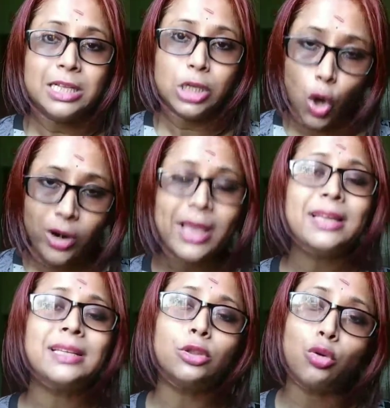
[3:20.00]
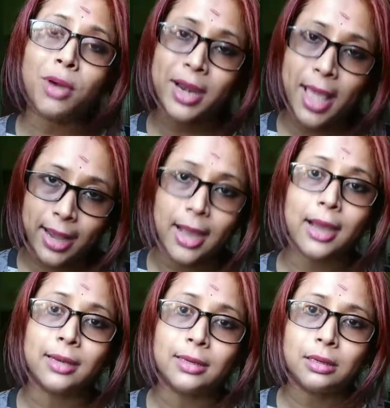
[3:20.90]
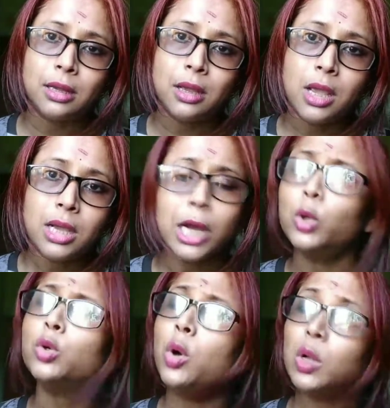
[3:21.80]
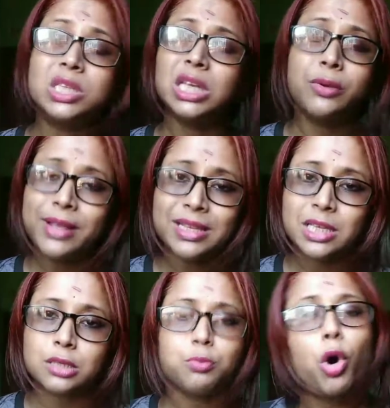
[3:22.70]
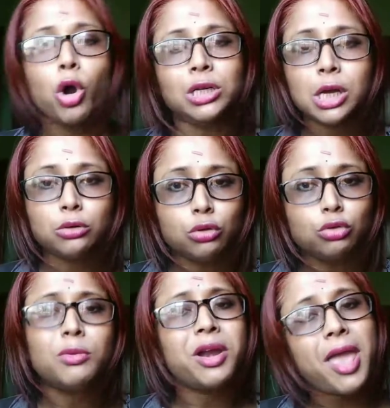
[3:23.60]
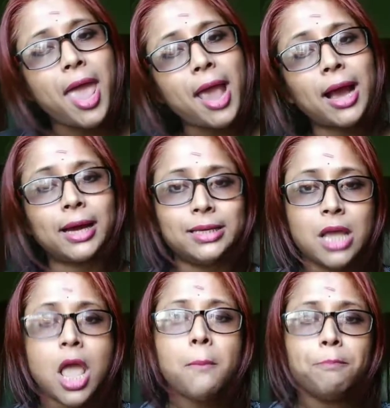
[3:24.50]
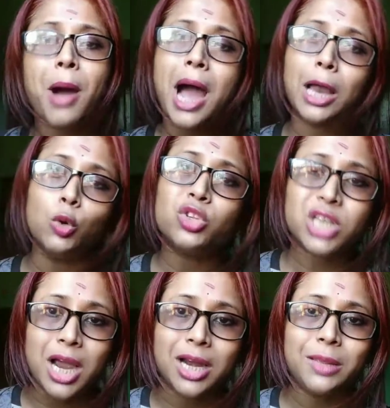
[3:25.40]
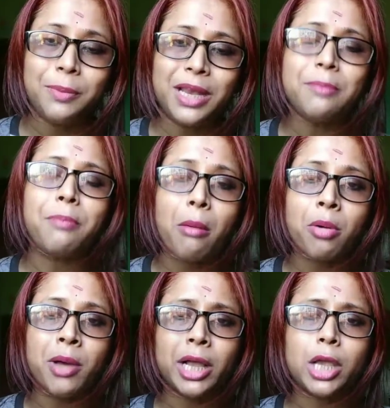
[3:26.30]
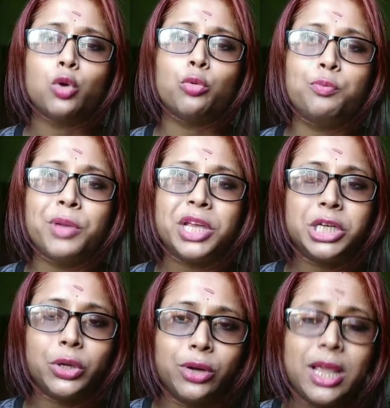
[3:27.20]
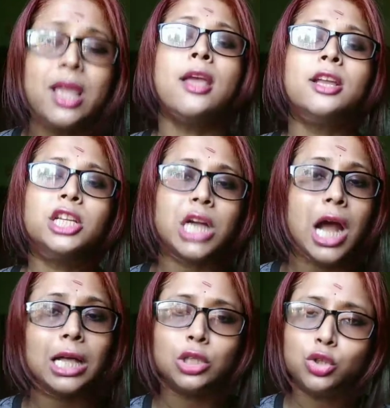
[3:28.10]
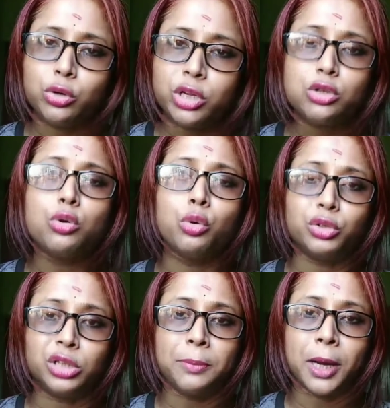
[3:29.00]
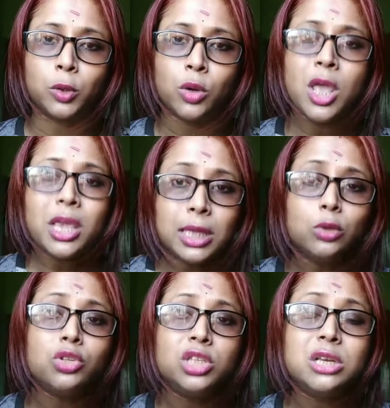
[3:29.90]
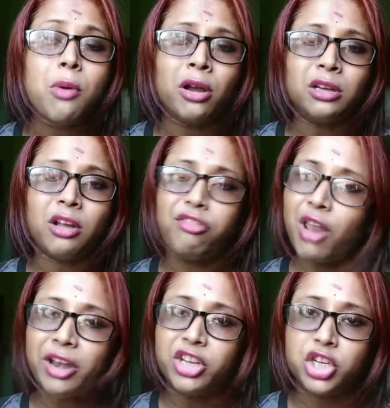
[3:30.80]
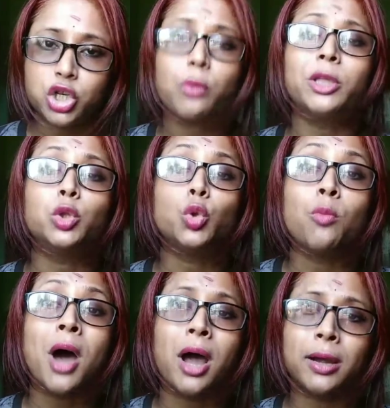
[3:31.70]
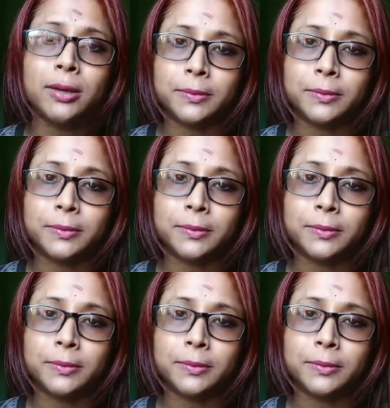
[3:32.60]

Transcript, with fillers: লড়াইটা তোমার একার কারণ কনসিকুয়েন্সেস ফলটাও তো তোমার একারই ভালো চাকরি পেলে বাবা মাকে খুব বেশি হলে সাহায্য কিছু করতে পারো কিন্তু জীবনটা ফ্লারিশড হবে তোমার